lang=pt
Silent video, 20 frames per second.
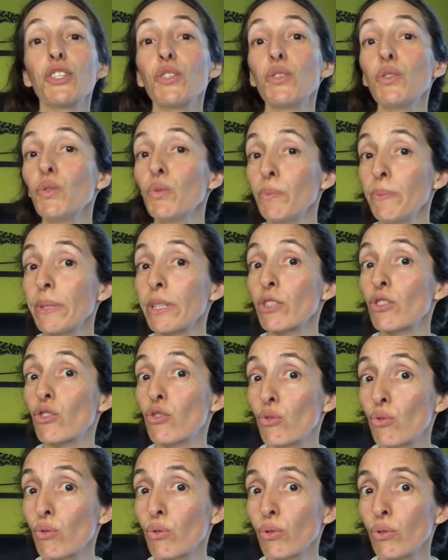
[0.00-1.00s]
no mês
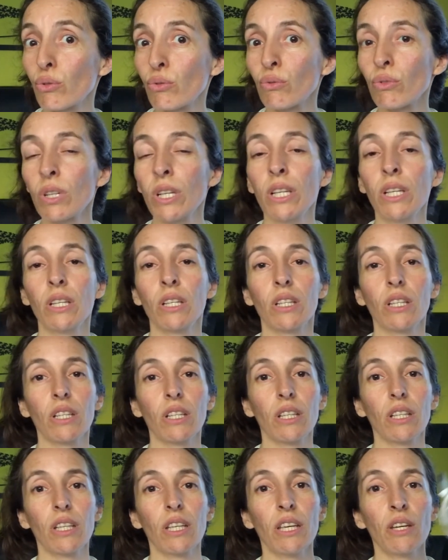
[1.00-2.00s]
de junho,
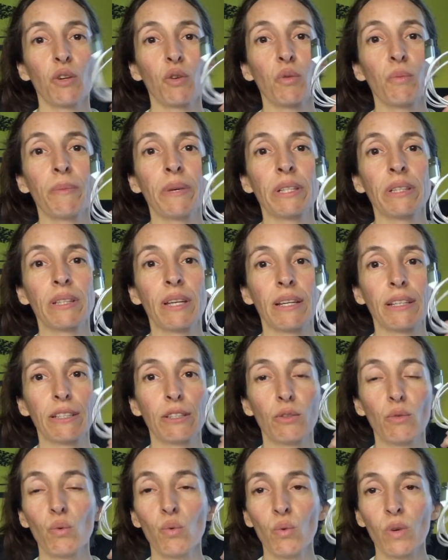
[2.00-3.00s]

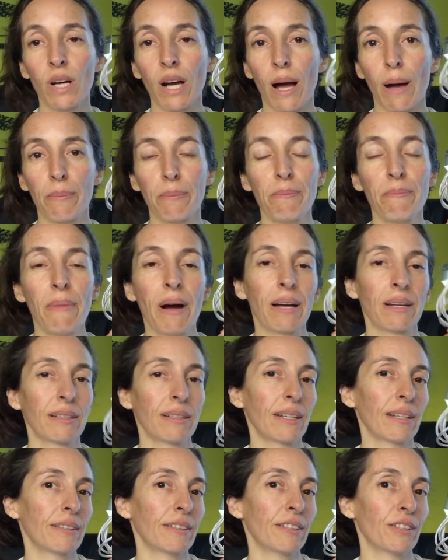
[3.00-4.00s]
encomendei um cabo
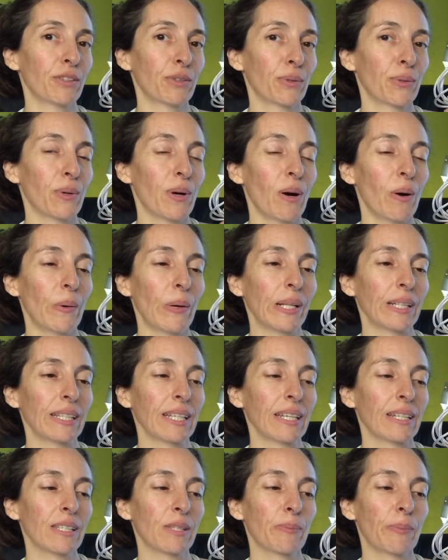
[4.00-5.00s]
magnético ao
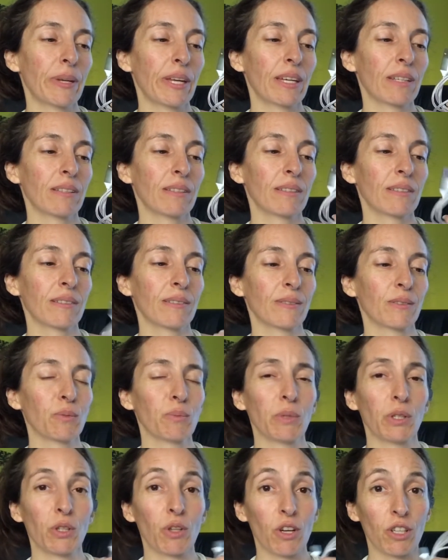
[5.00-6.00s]
AliExpress,
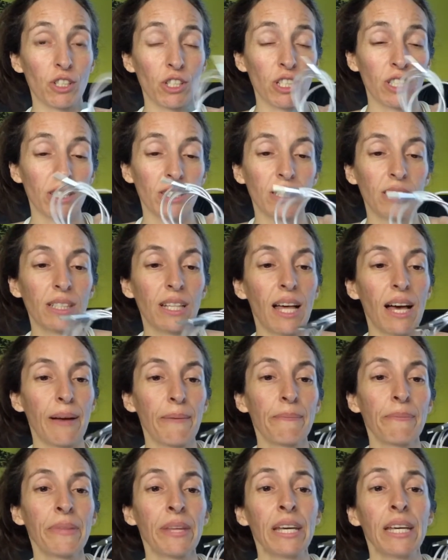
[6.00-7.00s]
numa loja de
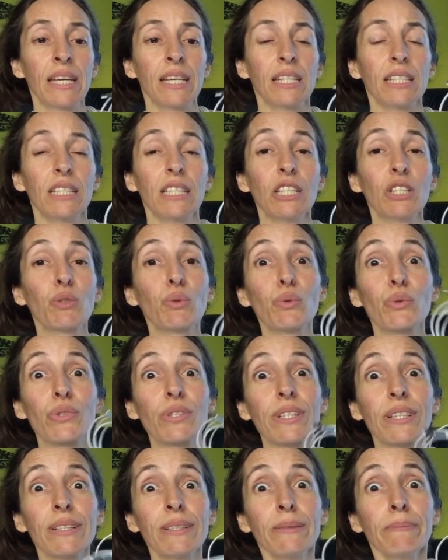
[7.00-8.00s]
lá, e
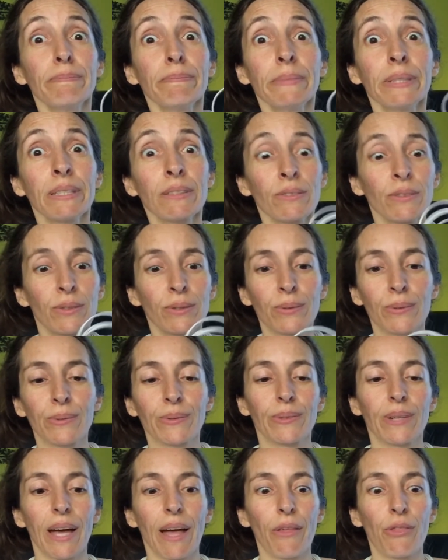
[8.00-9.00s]
custei imenso,
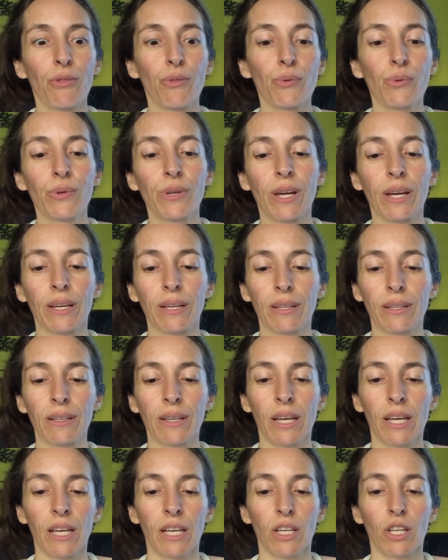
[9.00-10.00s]
adorei.
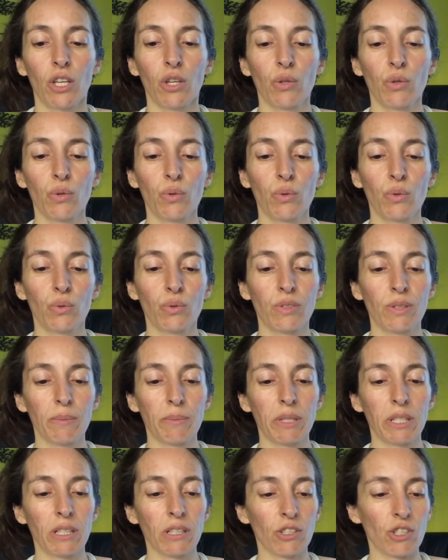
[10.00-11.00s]
Eu
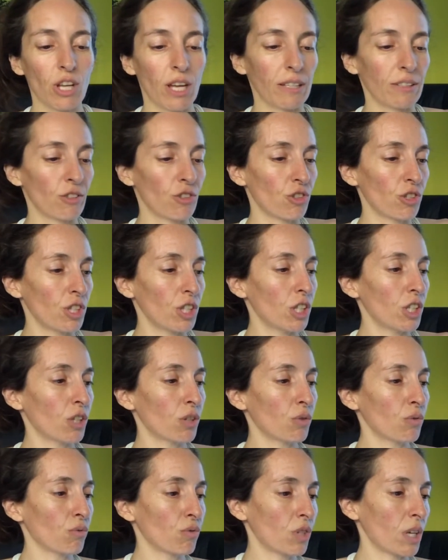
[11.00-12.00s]
sabia que eles já
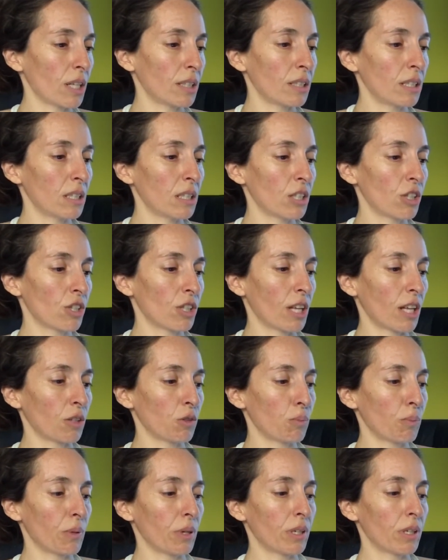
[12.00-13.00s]
existiam, já tinha
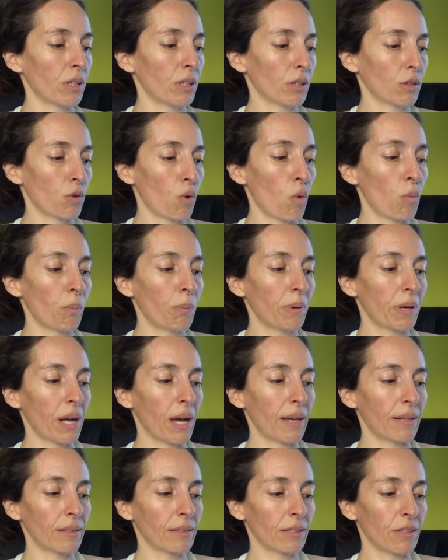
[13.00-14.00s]
estado para
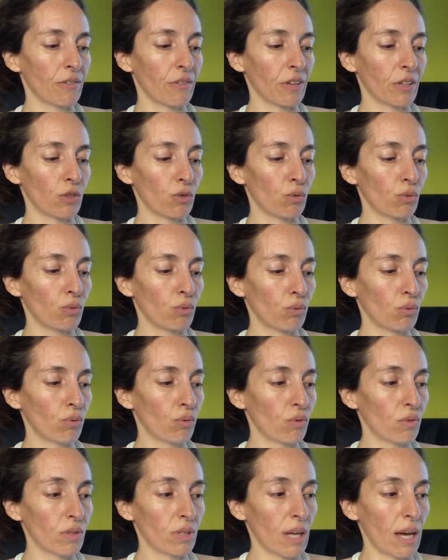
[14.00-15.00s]
comprar através do, do
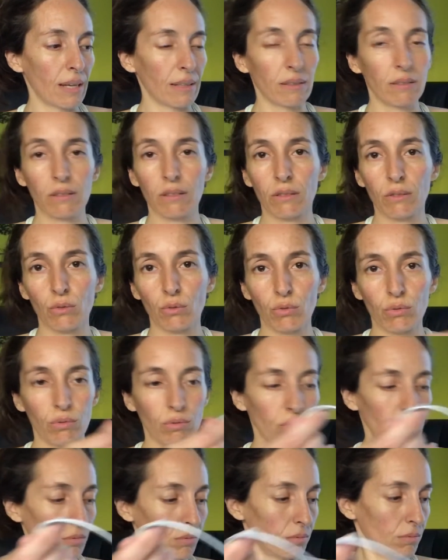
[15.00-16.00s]
site
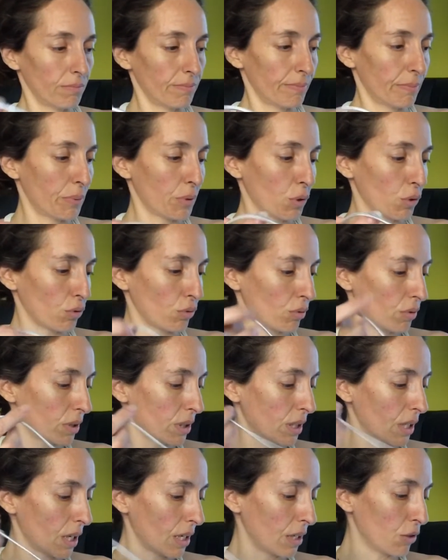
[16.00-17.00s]
do, pronto, de
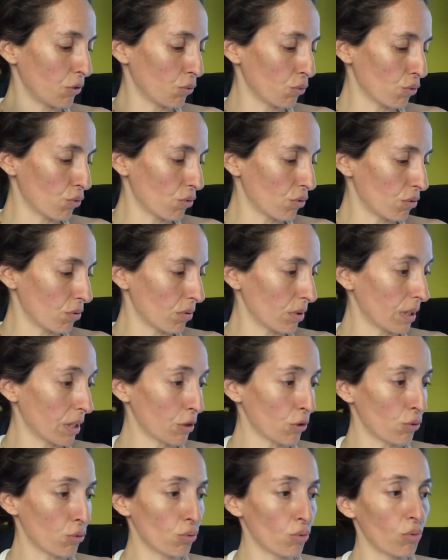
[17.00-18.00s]
quem os
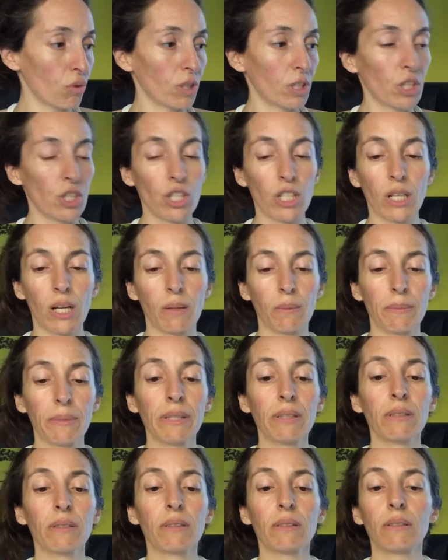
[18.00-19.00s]
lançou
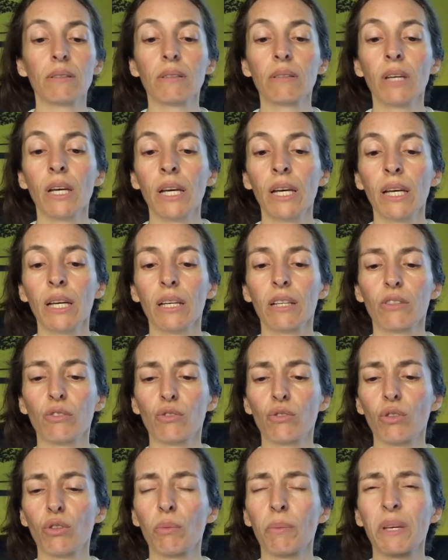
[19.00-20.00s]
originalmente.
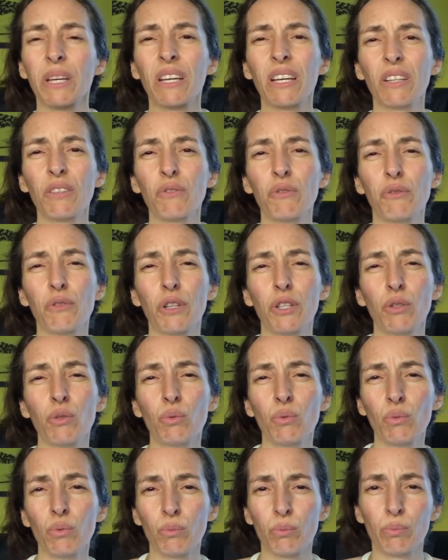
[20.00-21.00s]
Se eu não me engano, foi
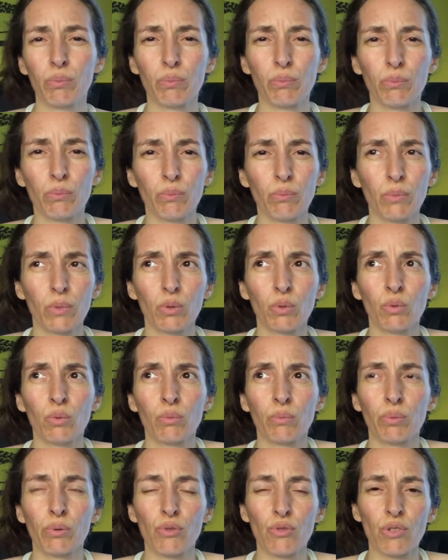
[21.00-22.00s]
um,
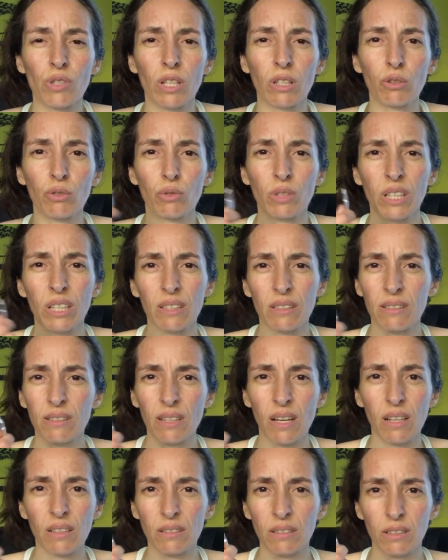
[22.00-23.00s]
um projeto
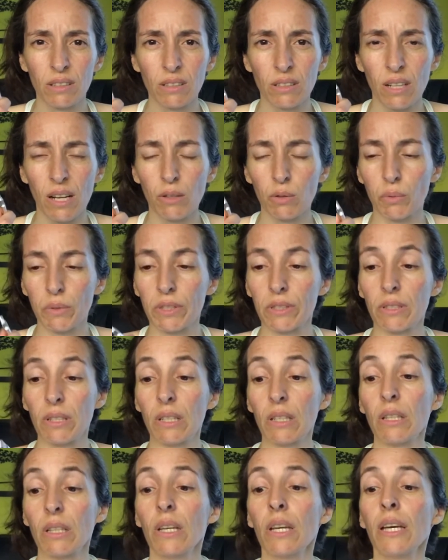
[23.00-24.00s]
Kickstarter, algo assim.